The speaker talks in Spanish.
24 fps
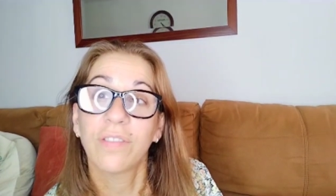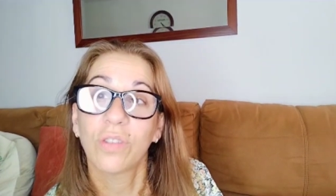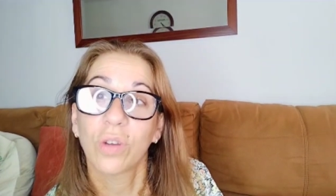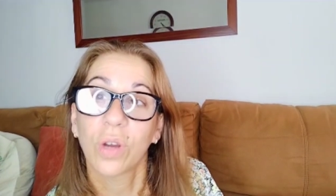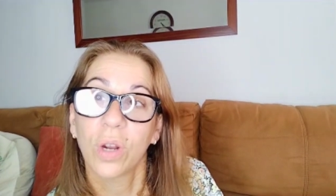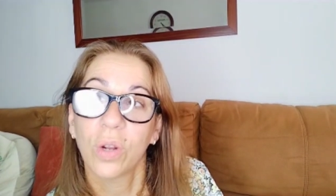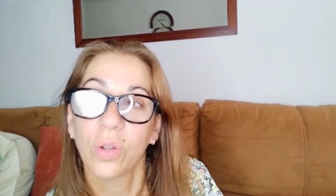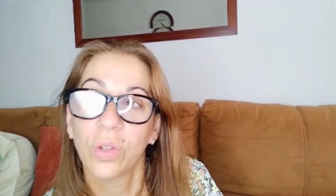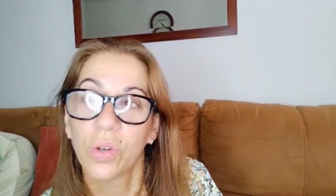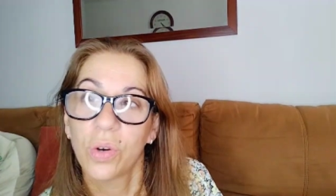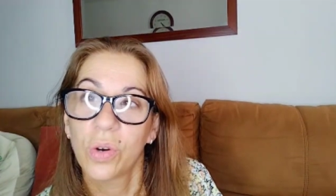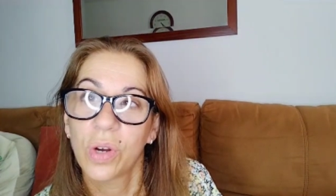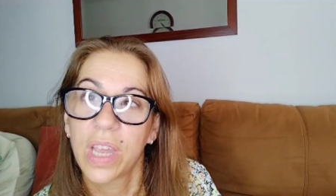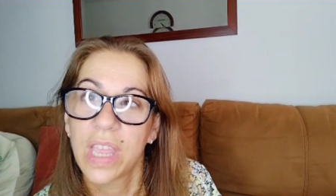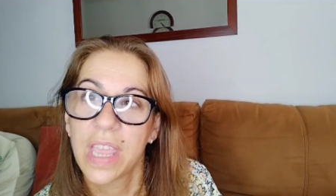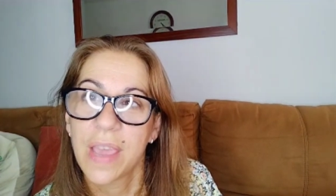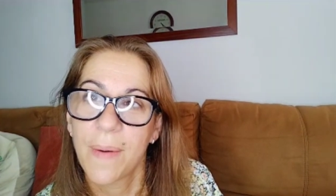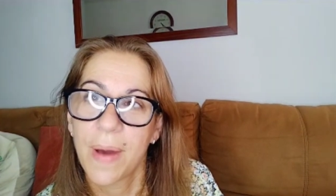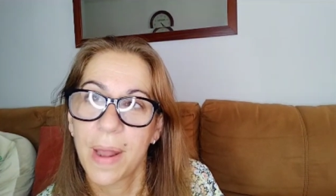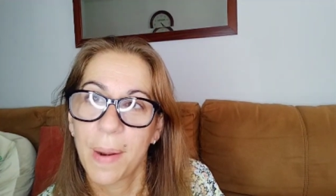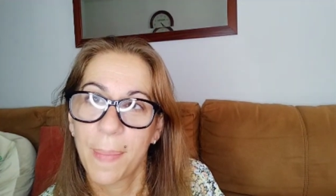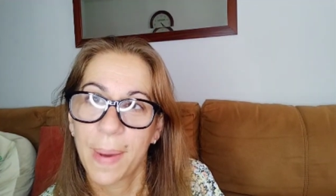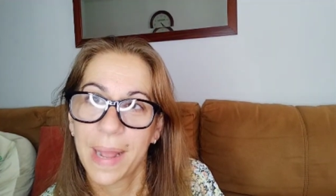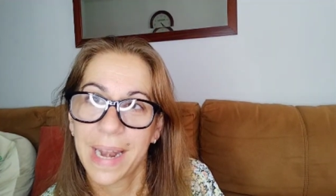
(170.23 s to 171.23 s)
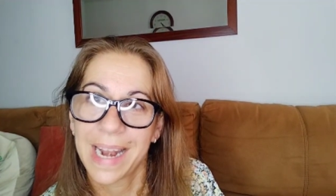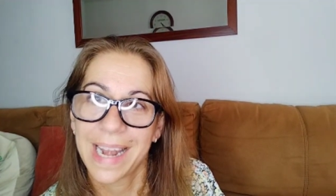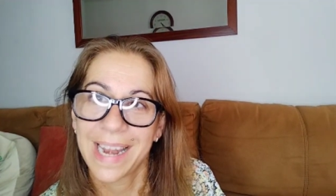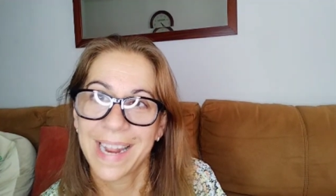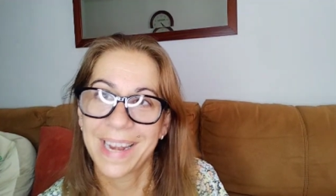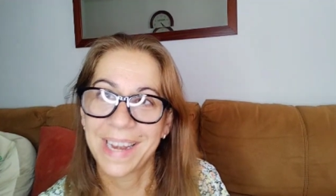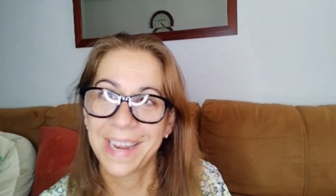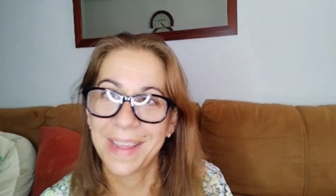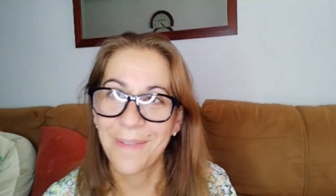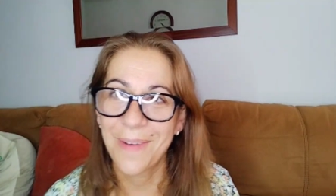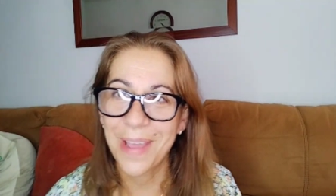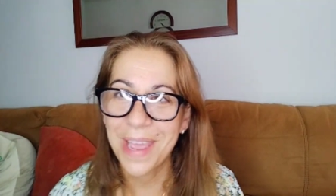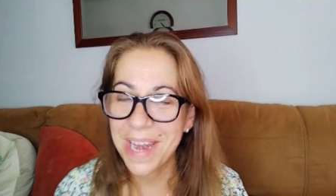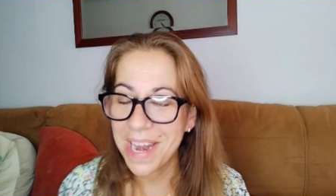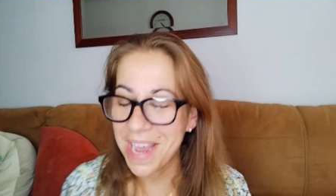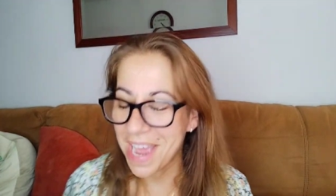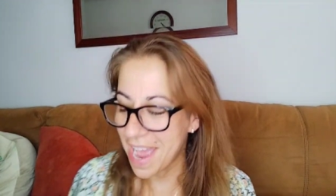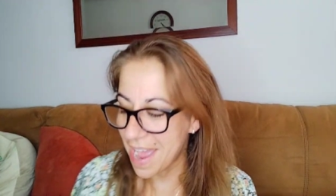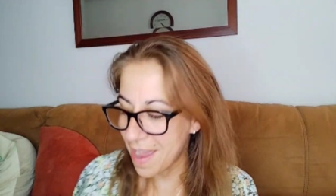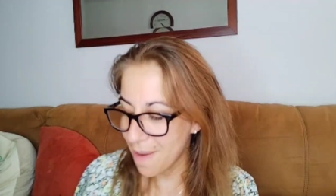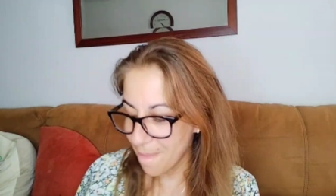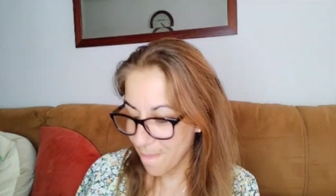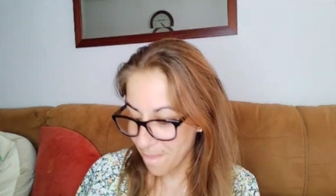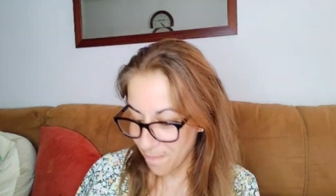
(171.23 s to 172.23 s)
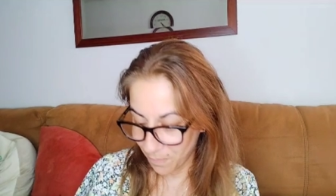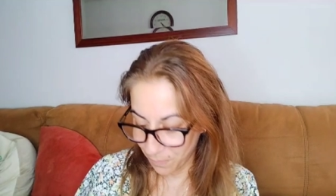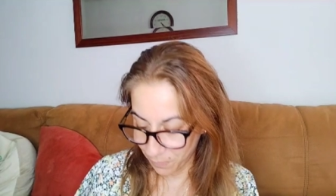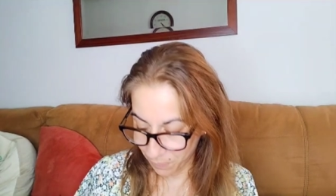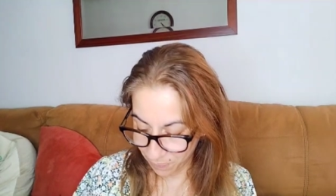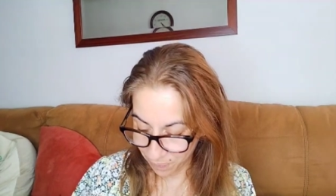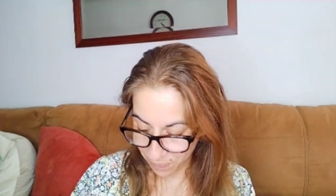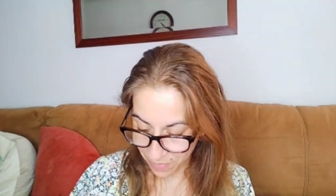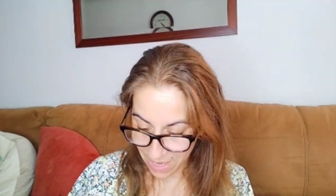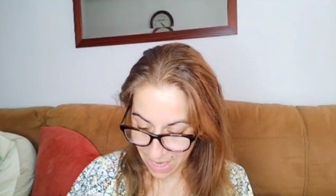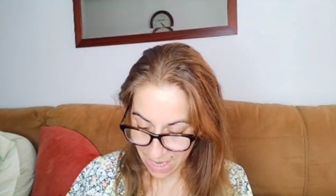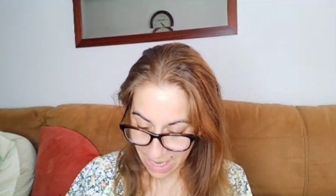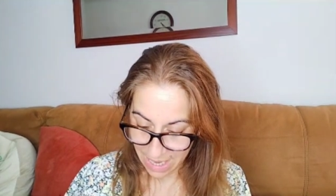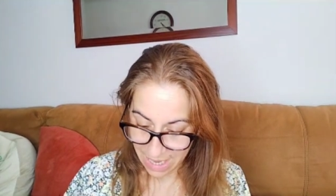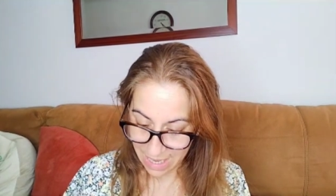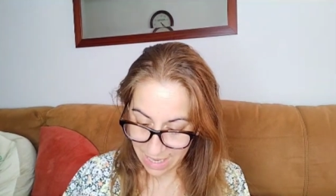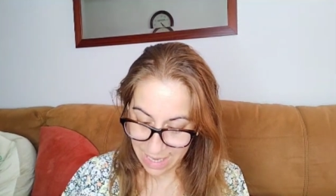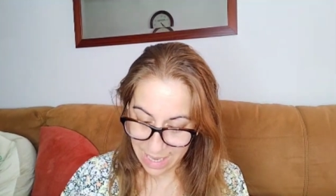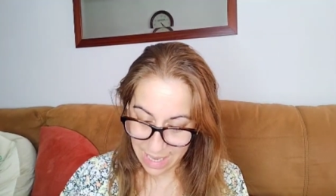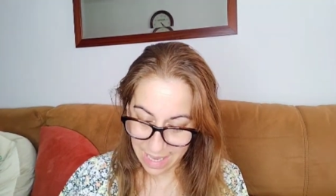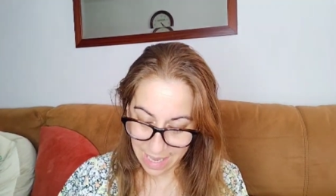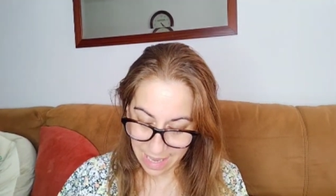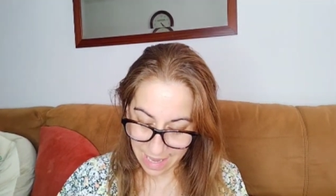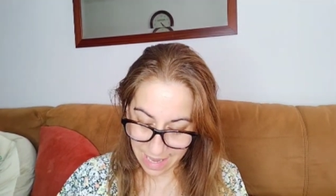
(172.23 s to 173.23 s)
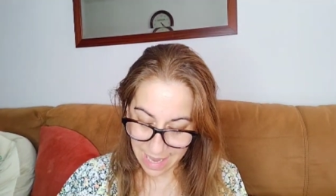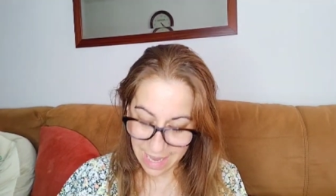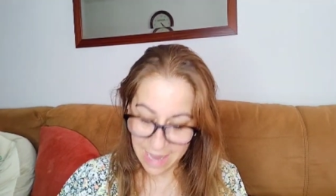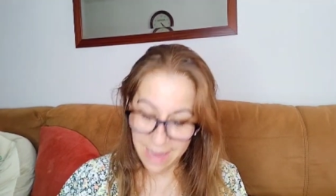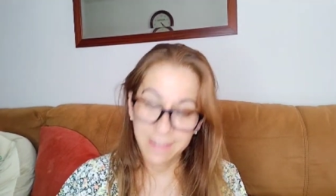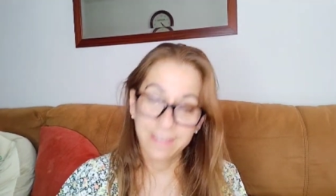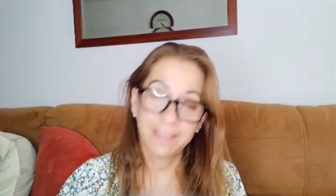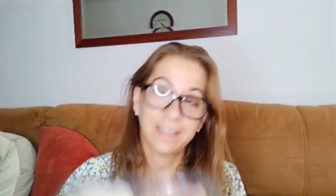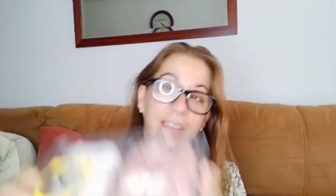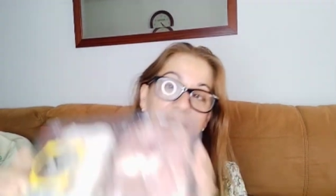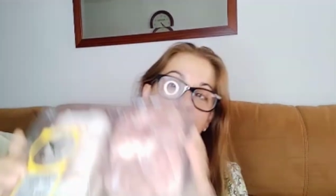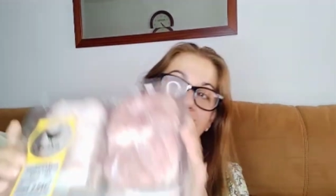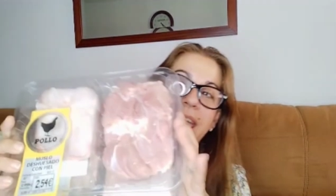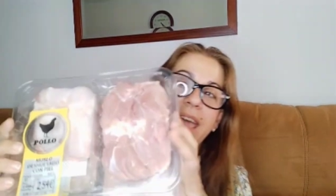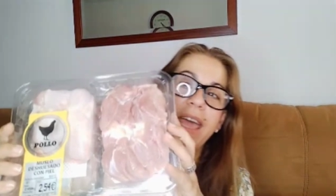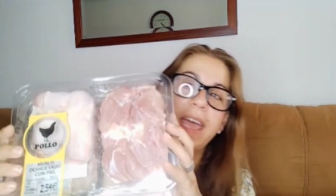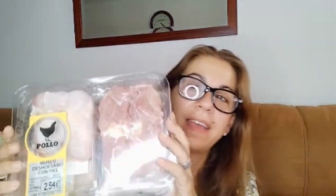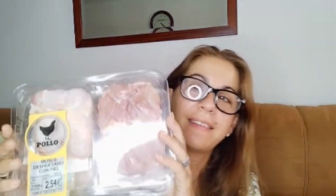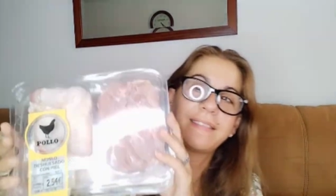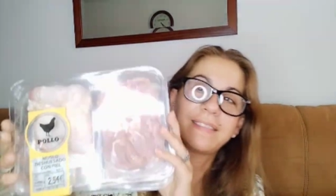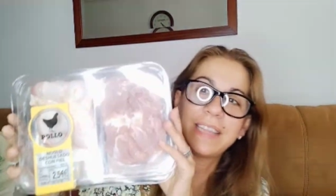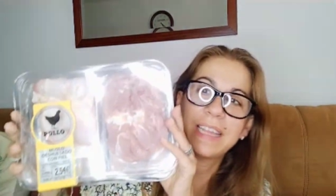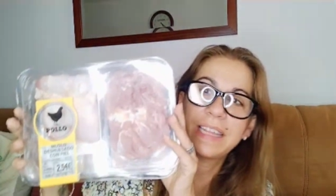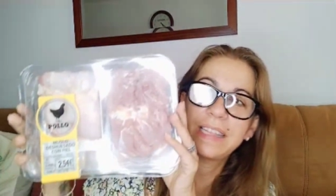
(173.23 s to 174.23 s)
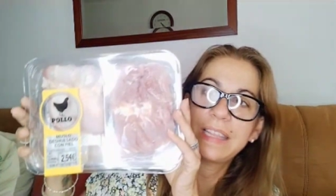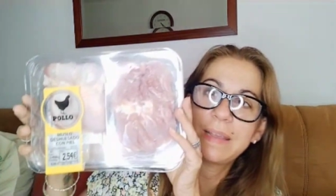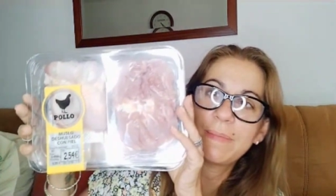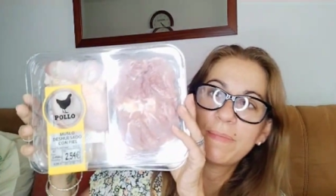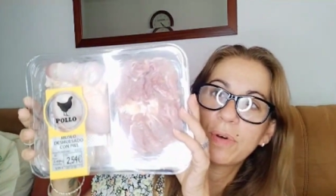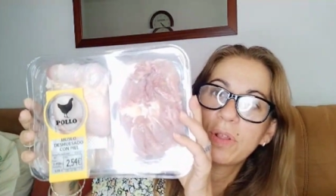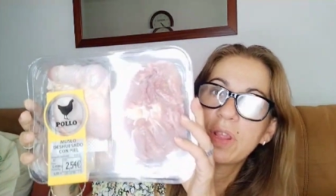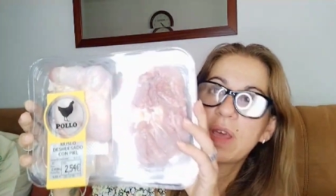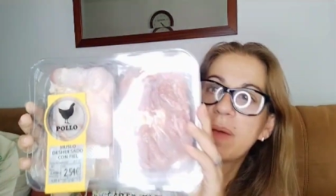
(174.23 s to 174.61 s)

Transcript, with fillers: que lo tengo que llevar para la nevera, que es este tipo de